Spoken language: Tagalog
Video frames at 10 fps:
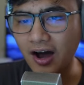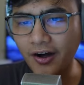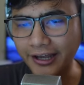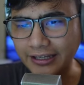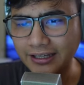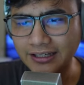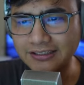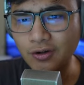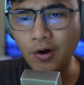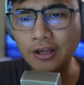Okay.
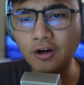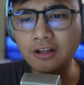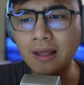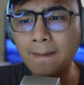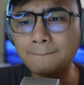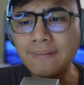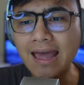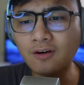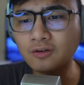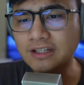So ngayon,
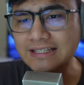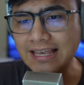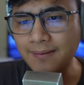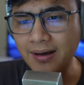meron kasing